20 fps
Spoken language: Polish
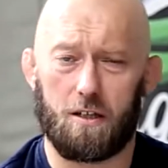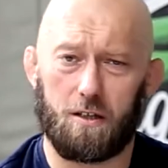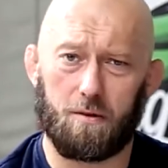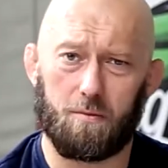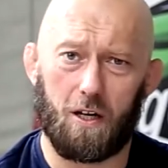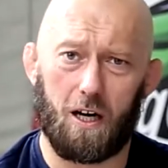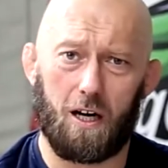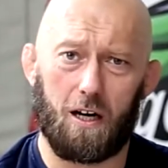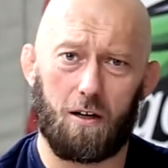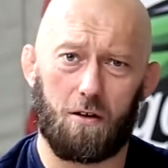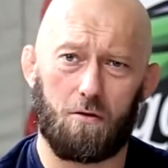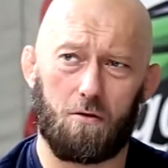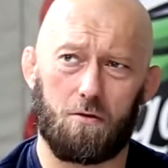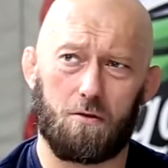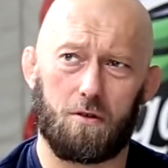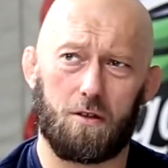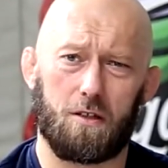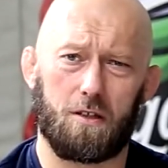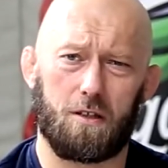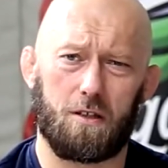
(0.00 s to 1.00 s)
e, miał
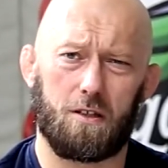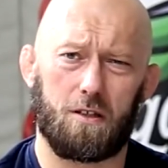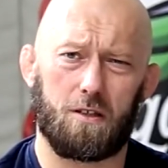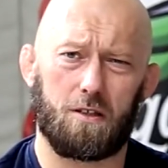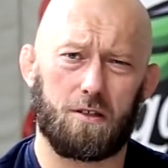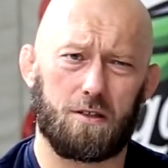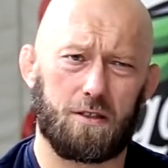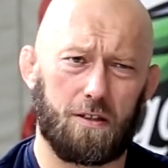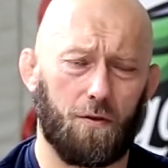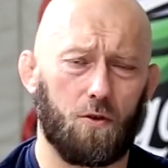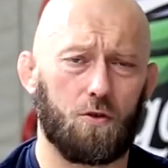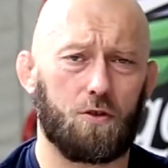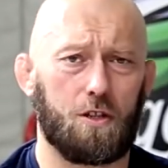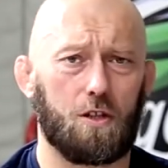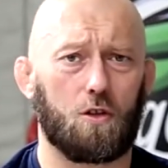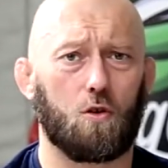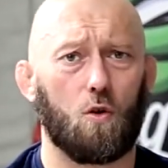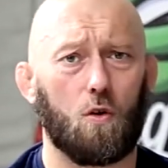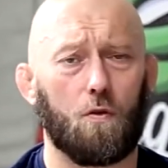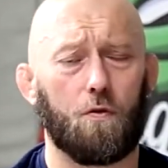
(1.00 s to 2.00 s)

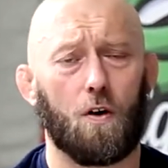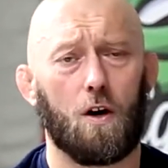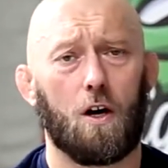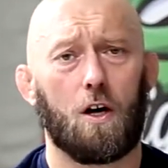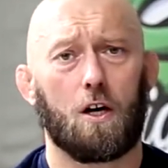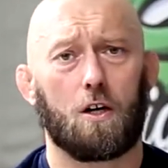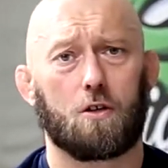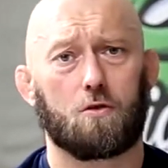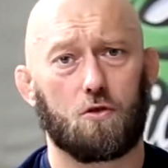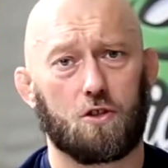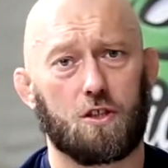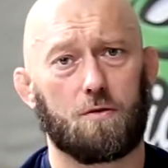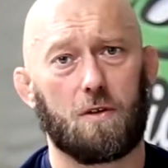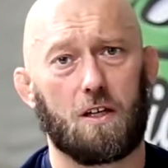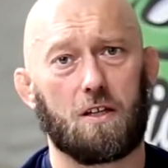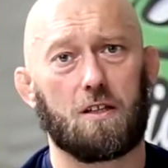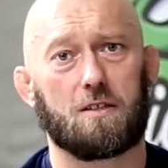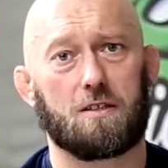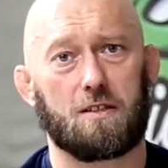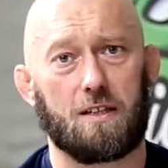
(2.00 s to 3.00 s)
zawodników, którzy
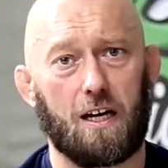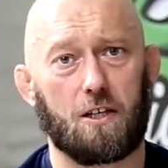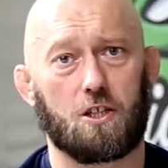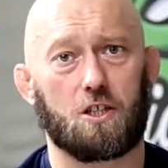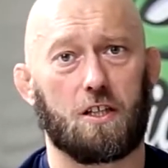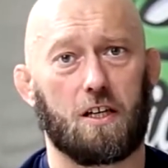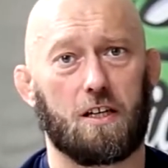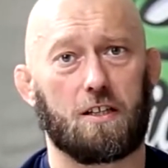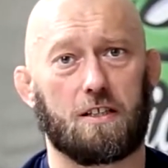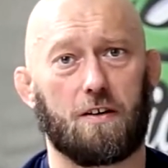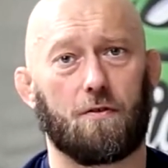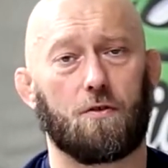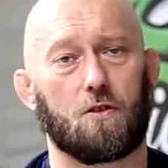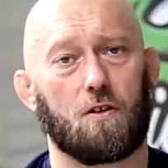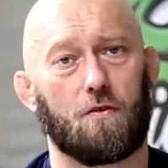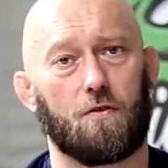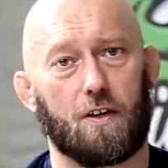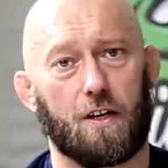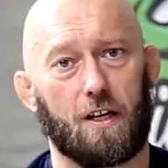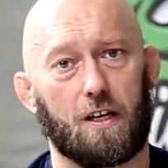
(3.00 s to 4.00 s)
mieli znaczne
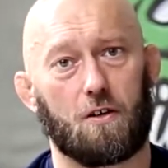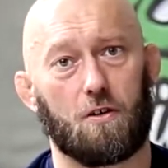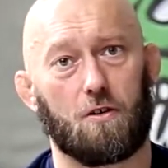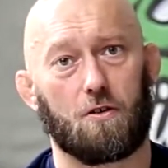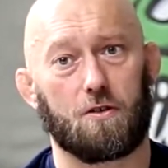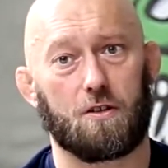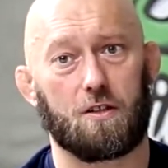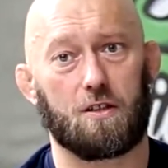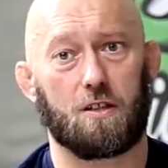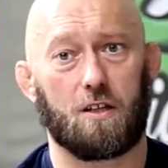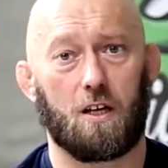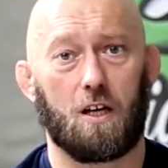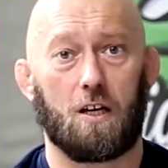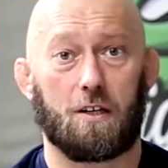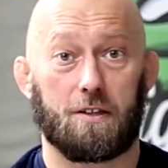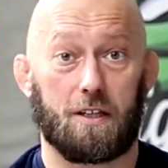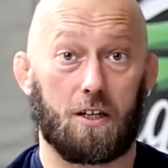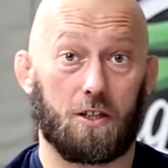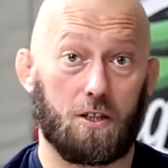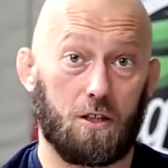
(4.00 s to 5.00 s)
zawodowe rekordy.
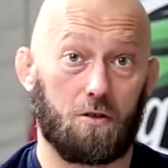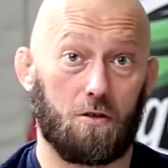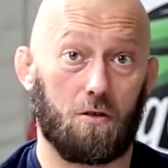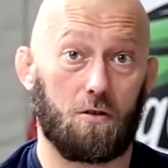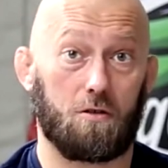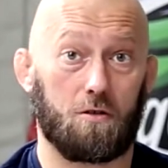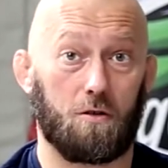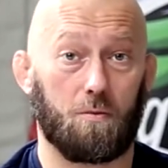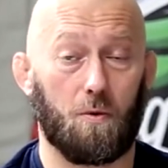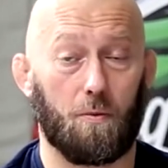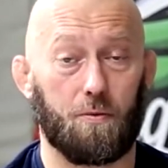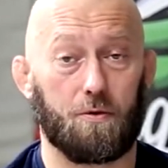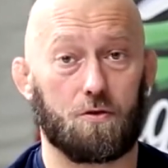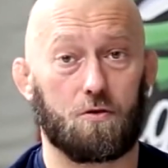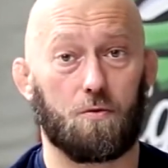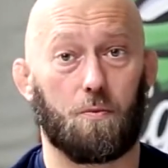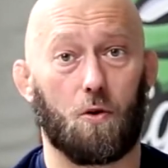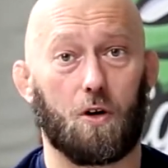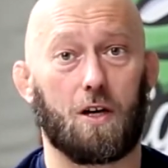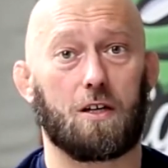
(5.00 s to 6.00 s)
Także to, to po
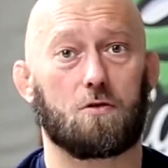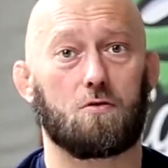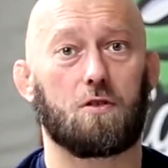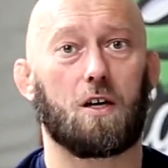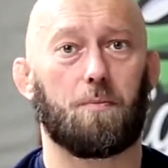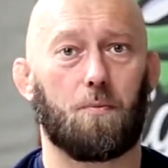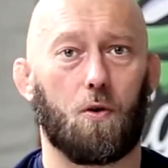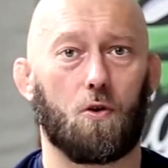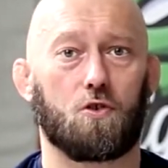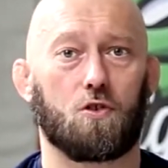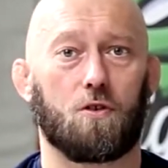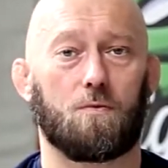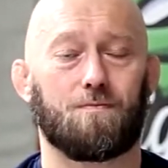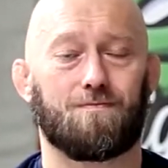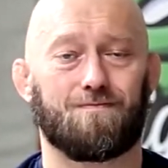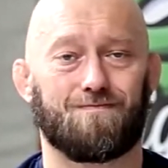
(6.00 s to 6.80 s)
prostu pokazuje poziom.